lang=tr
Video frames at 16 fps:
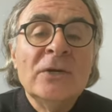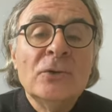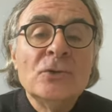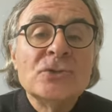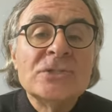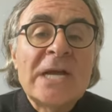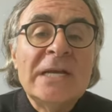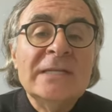
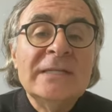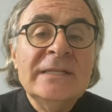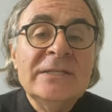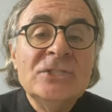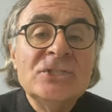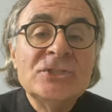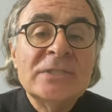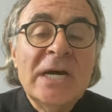özellikle
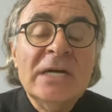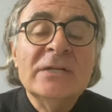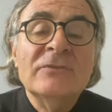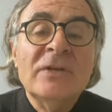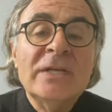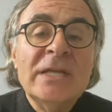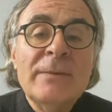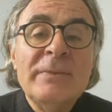iştah
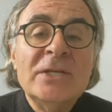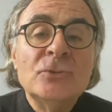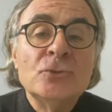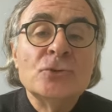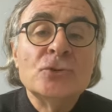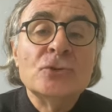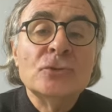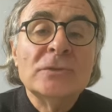ve yemek
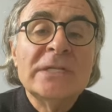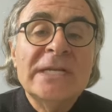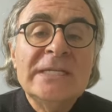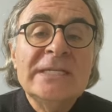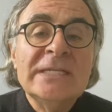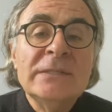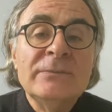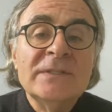düşkünlüğüyle
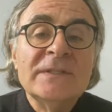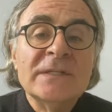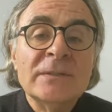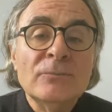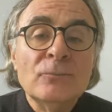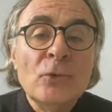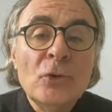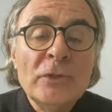ilgili bir
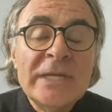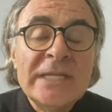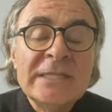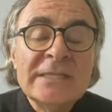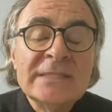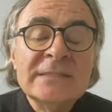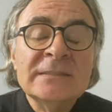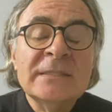takım
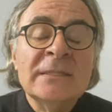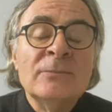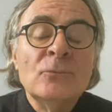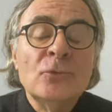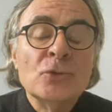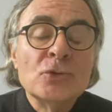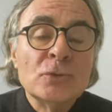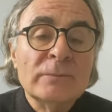bölgelerin
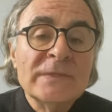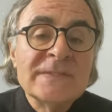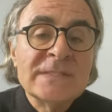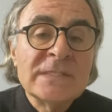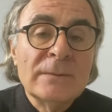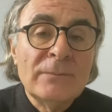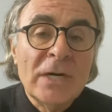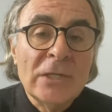
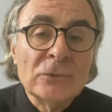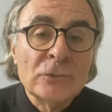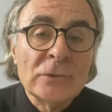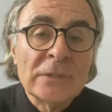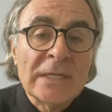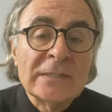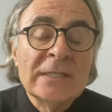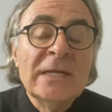bozulmasına
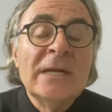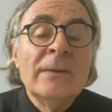bağlıyorlar.